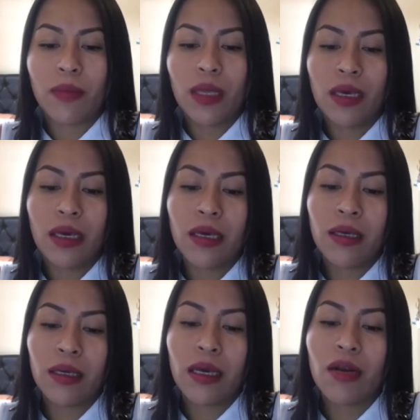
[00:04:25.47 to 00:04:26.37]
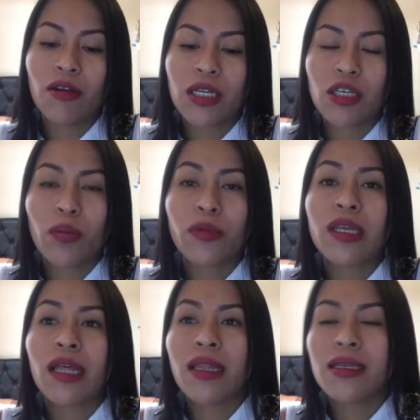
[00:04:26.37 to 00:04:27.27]
Eh, en otras
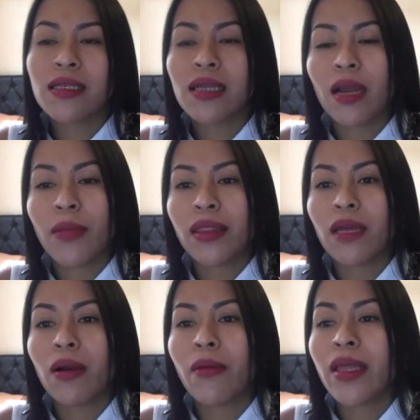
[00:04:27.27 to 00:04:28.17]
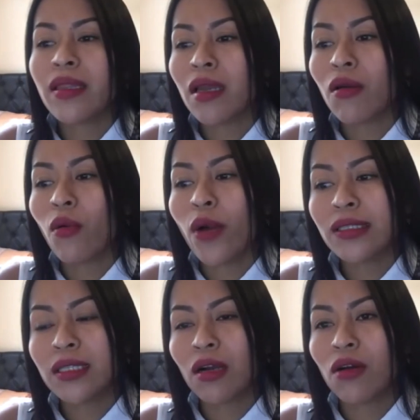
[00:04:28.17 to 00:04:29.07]
comunidades, lamentablemente, no
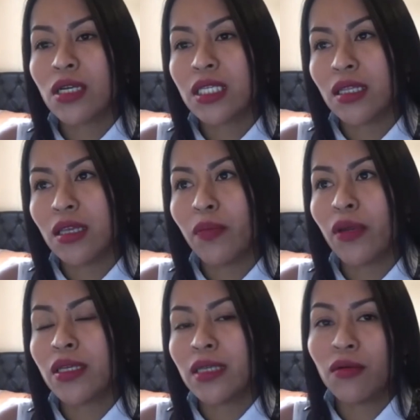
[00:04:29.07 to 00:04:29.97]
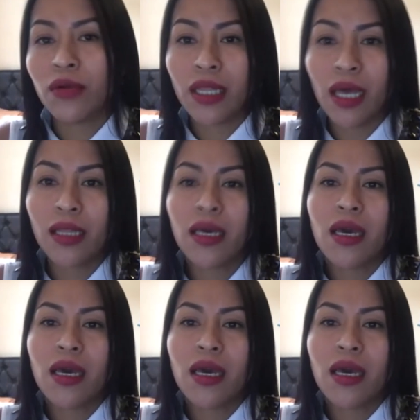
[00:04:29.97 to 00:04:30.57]
cuentan con este tipo de seguridad.